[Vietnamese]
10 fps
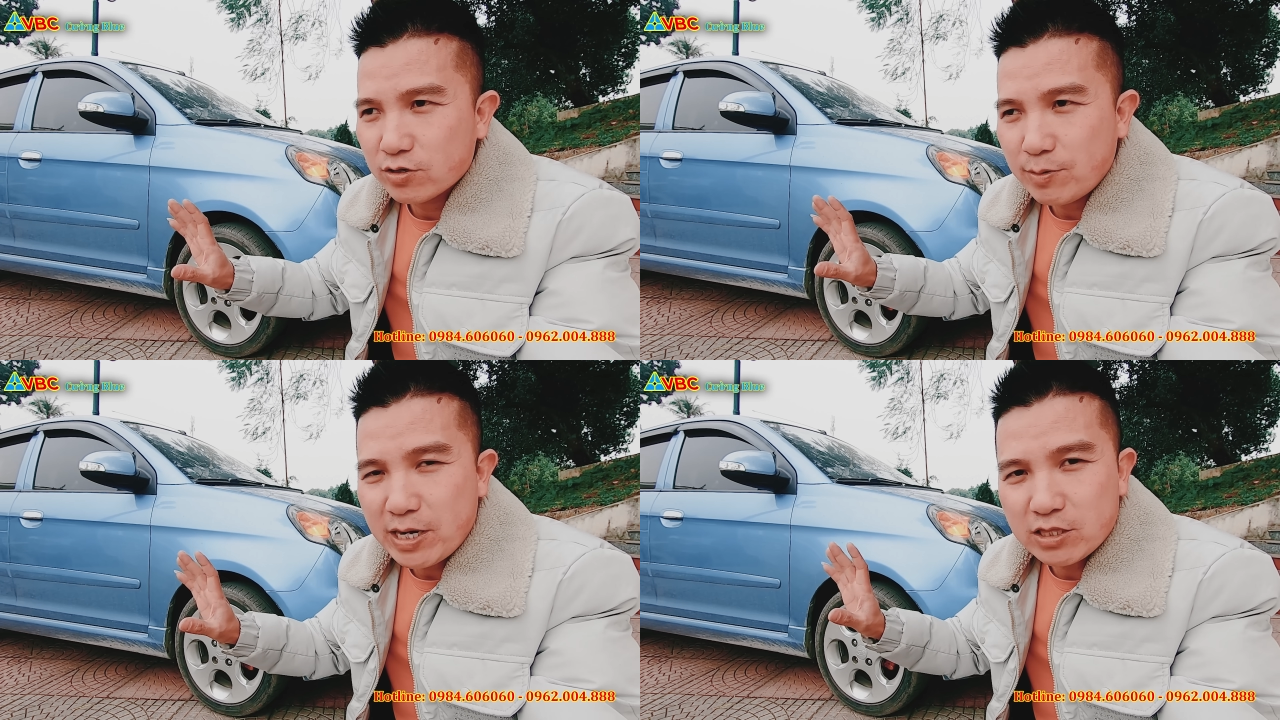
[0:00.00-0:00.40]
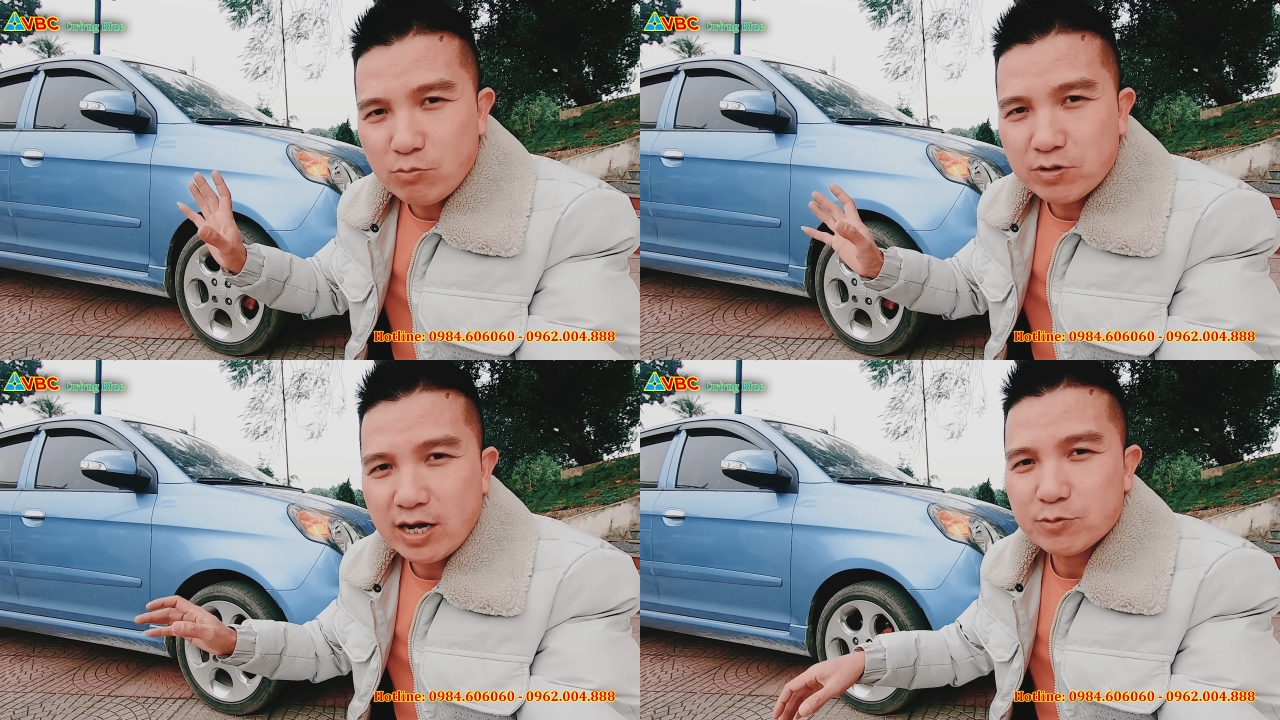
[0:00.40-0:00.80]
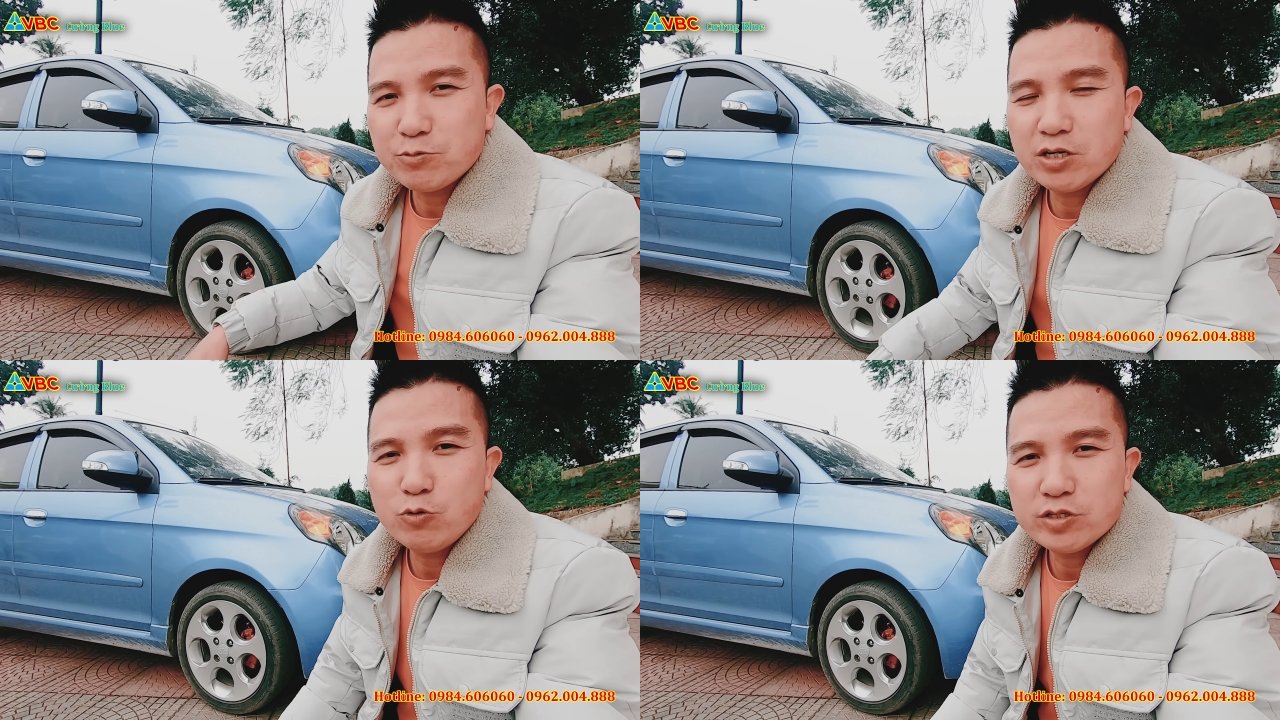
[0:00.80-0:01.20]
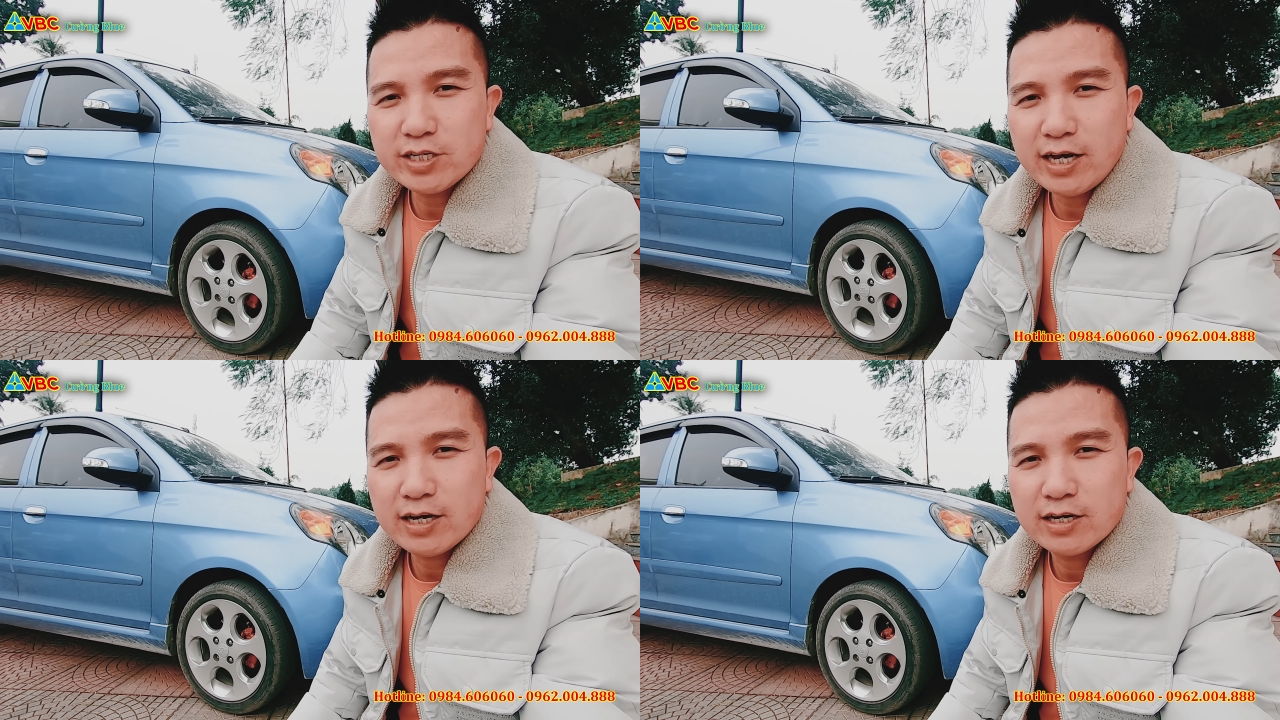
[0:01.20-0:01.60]
các bác thông cảm cho người buôn
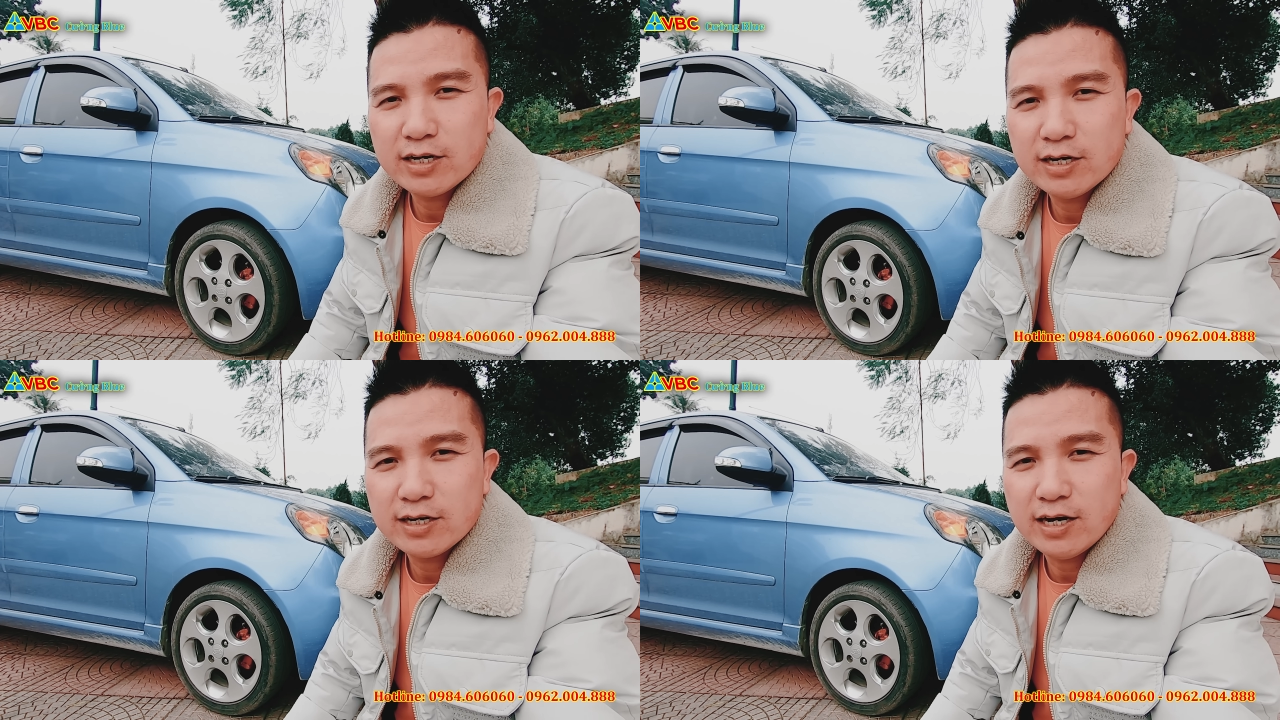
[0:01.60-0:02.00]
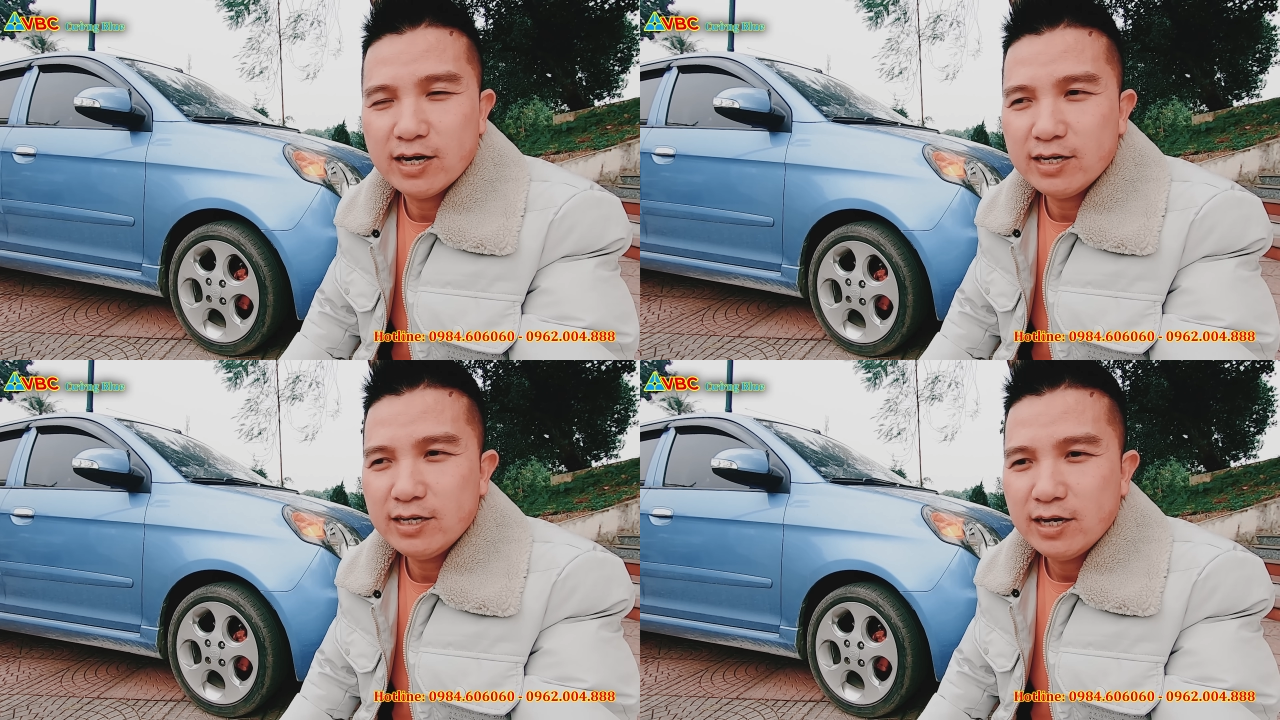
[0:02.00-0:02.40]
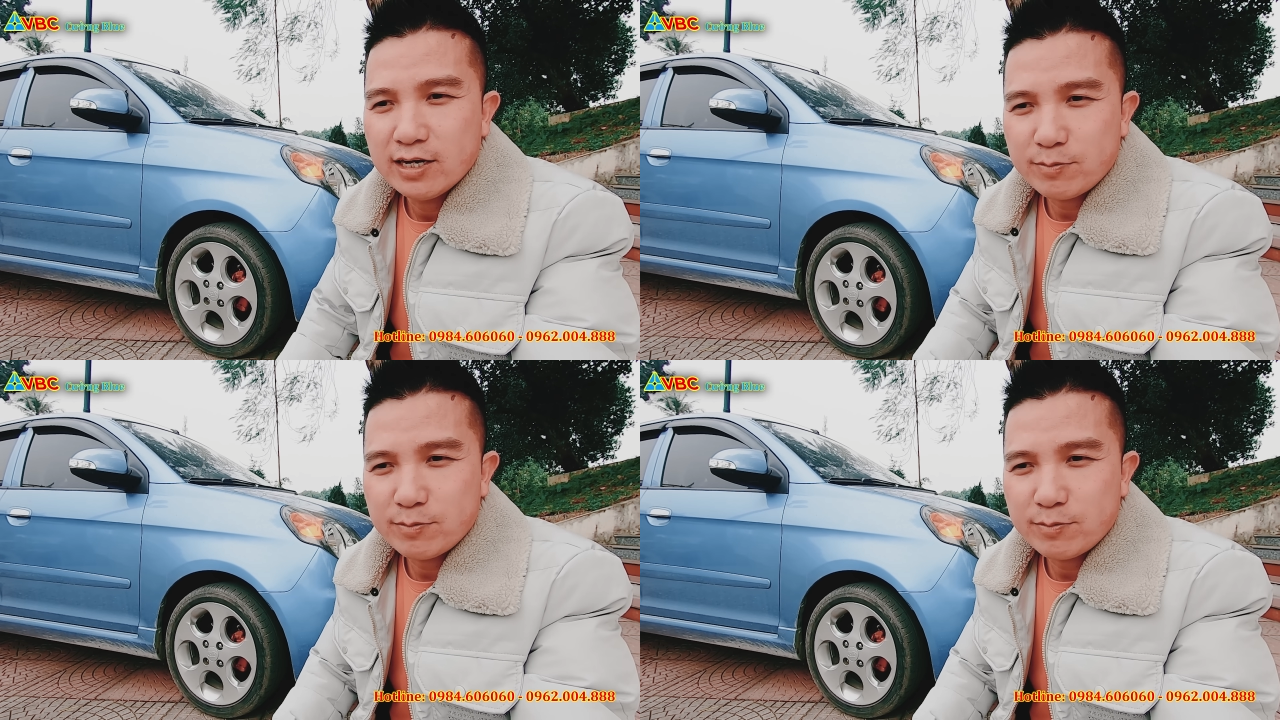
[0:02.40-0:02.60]
xe đấy